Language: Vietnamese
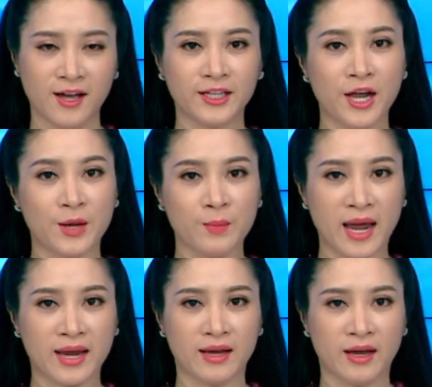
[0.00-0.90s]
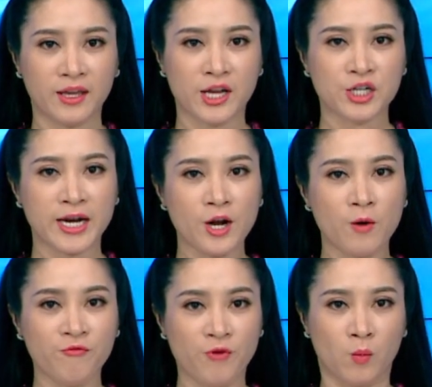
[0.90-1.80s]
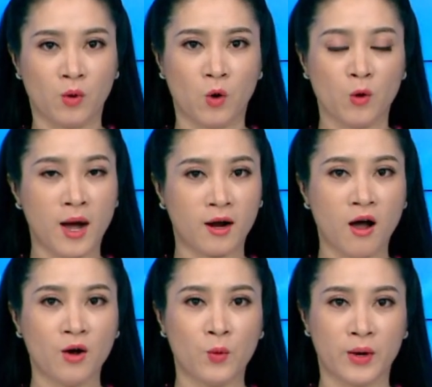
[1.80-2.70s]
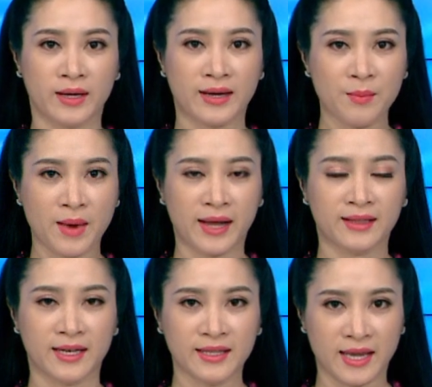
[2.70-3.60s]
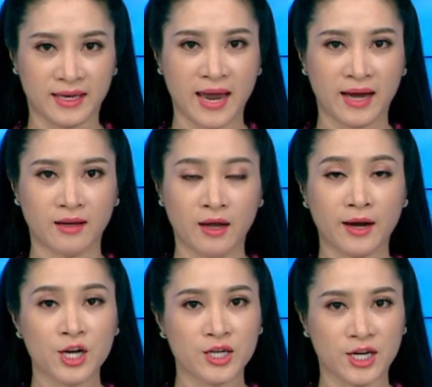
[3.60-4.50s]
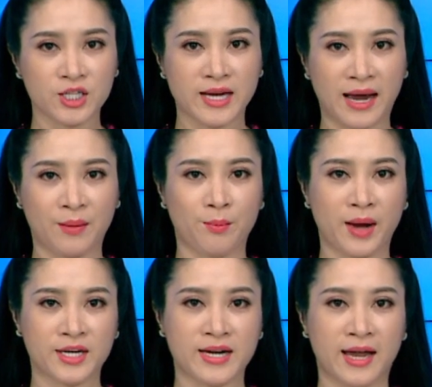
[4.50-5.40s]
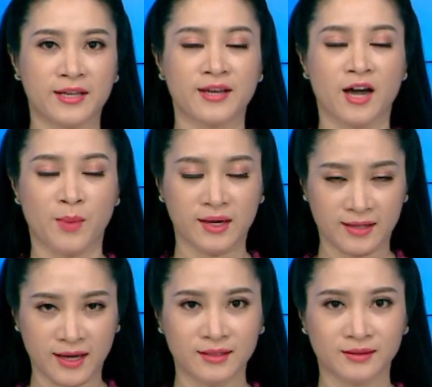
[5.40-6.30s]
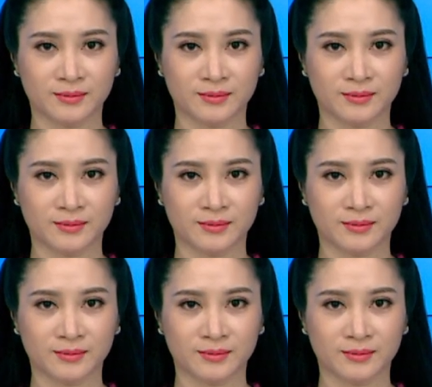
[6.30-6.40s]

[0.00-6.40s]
Thời điểm này, những trái khóm phụng của bà con huyện Cái Bè, tỉnh Tiền Giang đã sẵn sàng mang ra chợ bán Tết.